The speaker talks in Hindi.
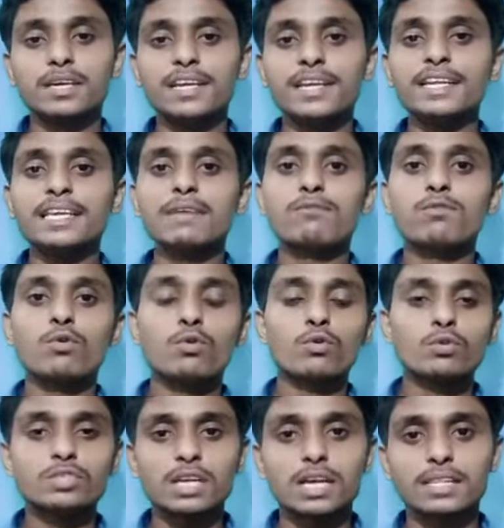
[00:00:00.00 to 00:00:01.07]
इनके फ्लो
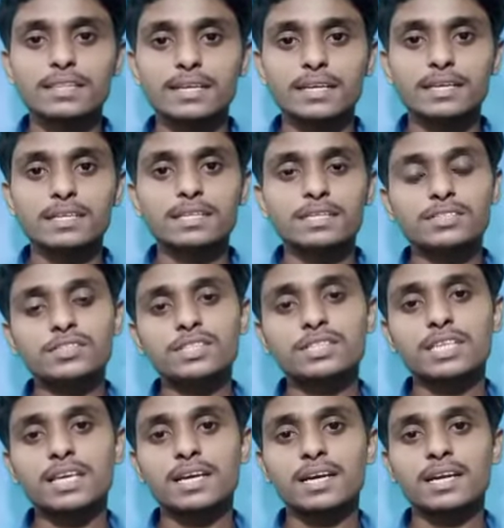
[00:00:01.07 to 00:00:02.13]
को चलाता है
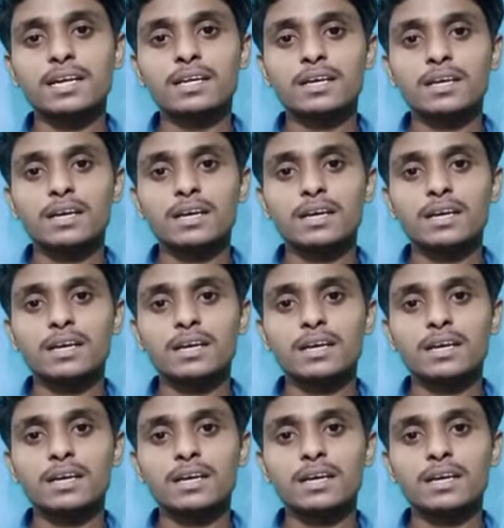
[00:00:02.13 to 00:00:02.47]
जिसके कारण